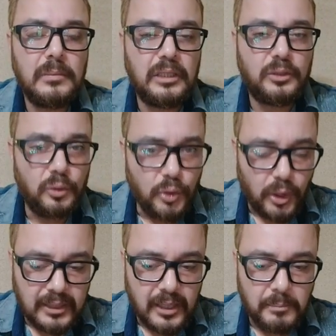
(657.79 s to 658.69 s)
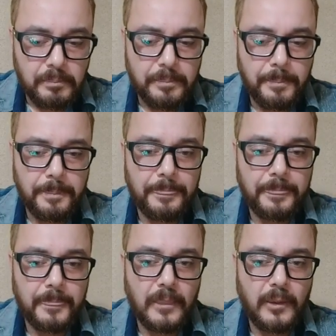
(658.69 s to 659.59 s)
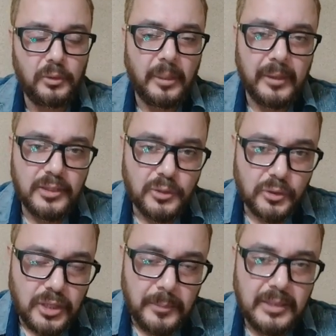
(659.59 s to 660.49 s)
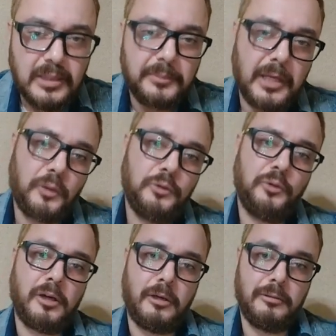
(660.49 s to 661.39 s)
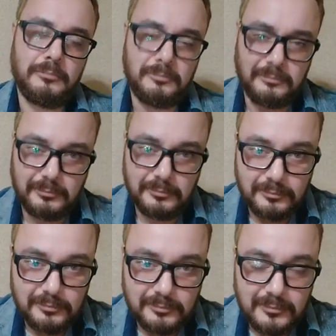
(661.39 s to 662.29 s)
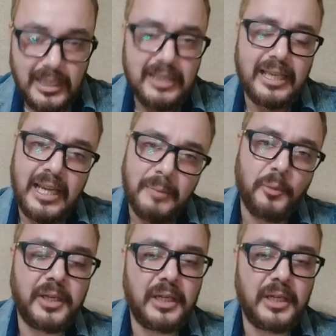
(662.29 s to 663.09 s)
الكل يحترم وطبعا السوشيال ميديا بتاخد دورها الكلام ممكن